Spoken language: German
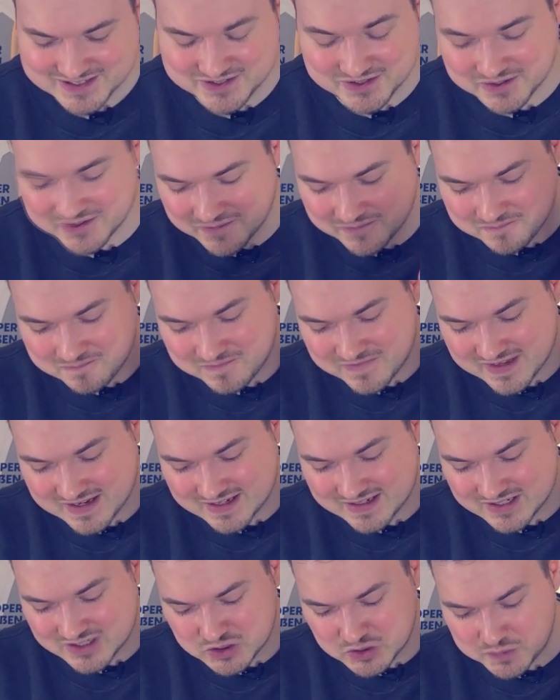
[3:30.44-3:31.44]
so,
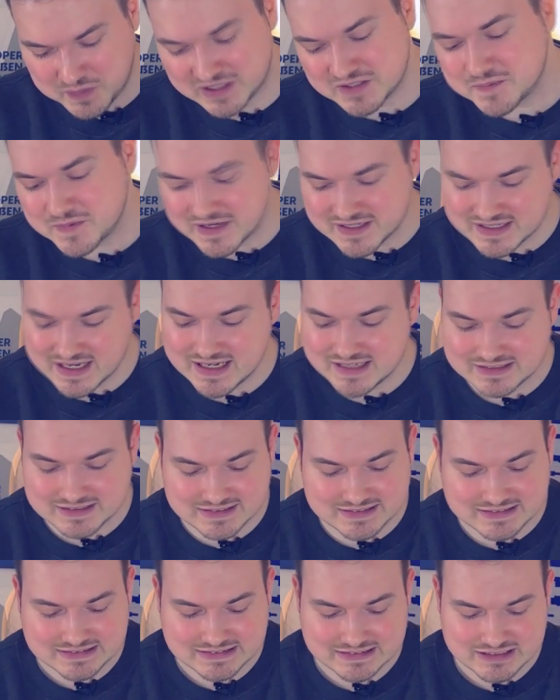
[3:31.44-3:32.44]
Spaß
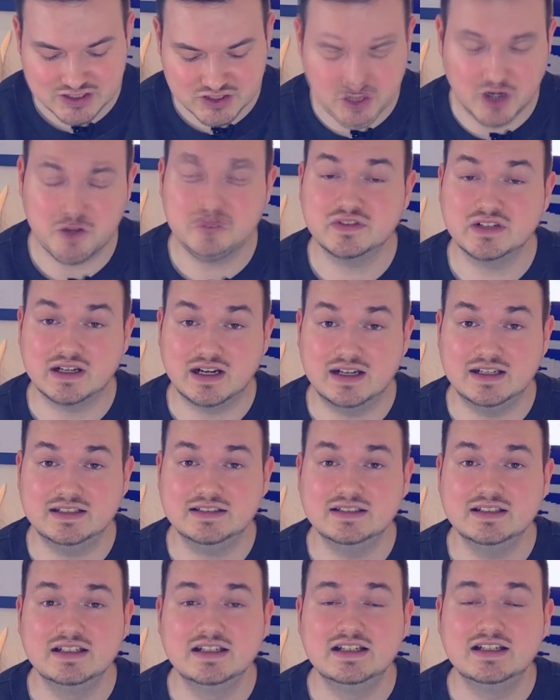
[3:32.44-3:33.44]
beiseite, schauen wir
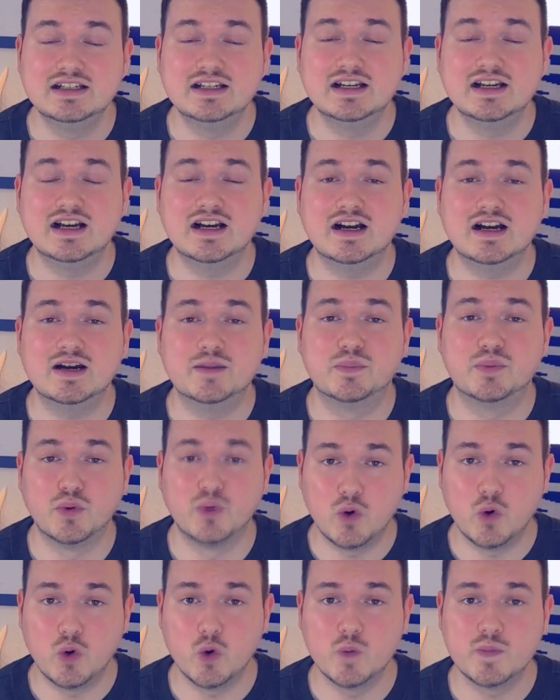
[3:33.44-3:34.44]
rein.
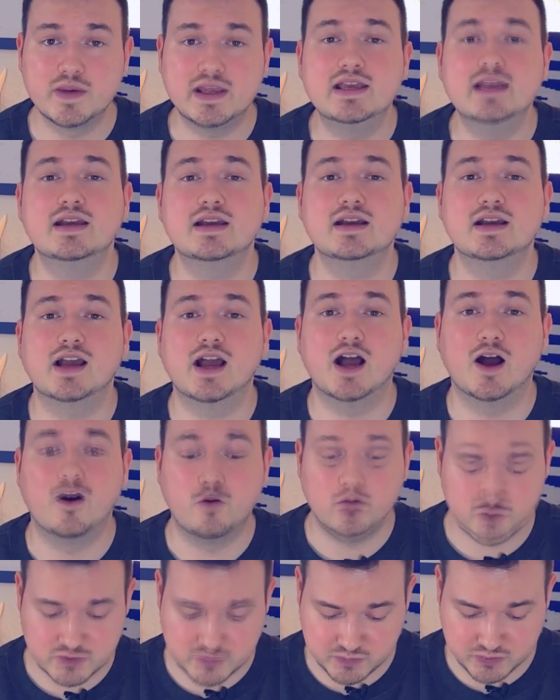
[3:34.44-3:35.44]
Bochum gegen
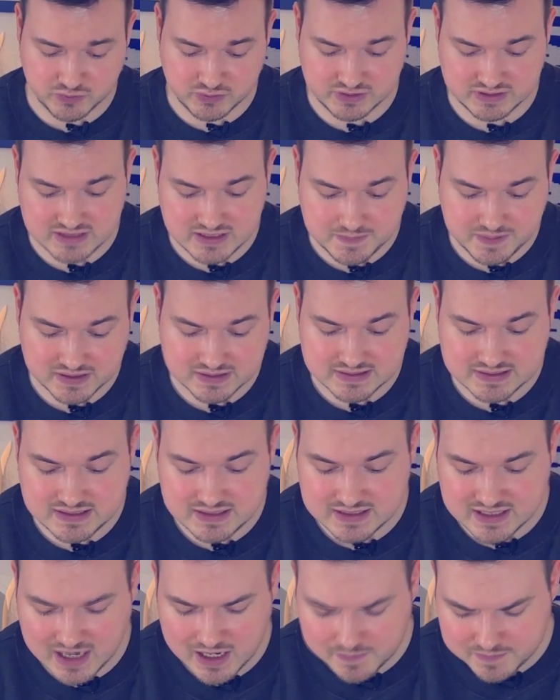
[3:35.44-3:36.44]
Augsburg. Die
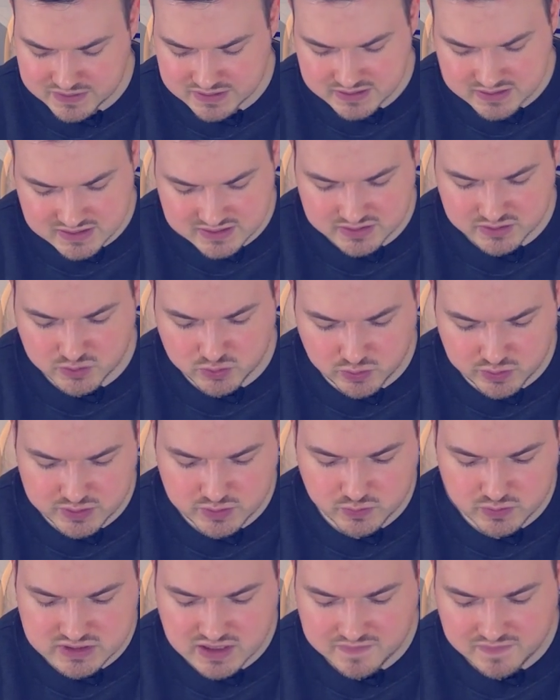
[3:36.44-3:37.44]
Partie gab es,
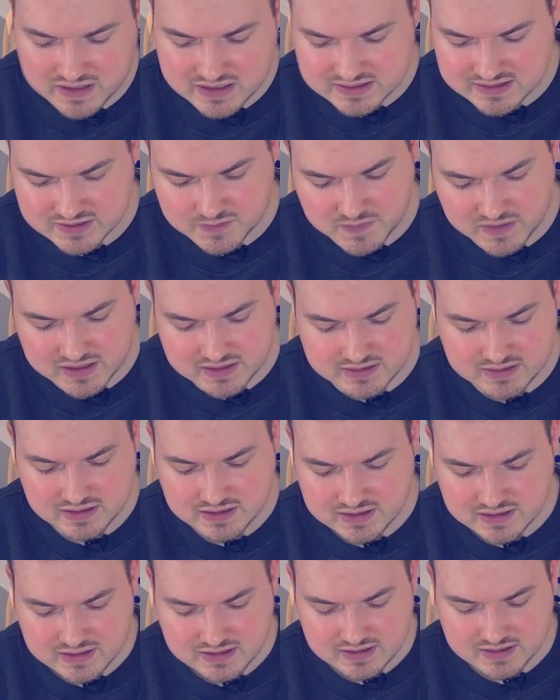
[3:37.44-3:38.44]
kurioserweise, ich meine,
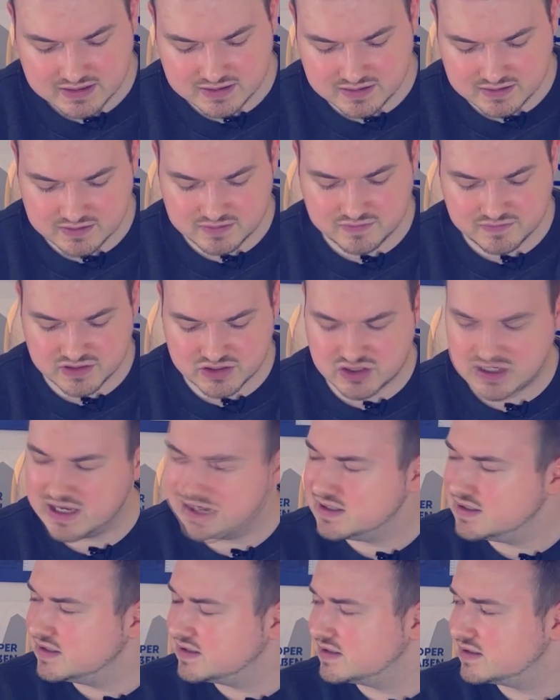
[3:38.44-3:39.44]
äh,
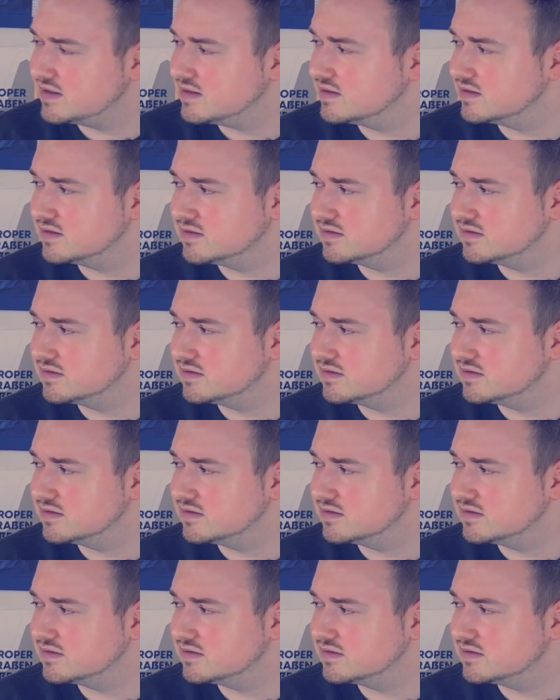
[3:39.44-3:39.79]
wahrscheinlich äh,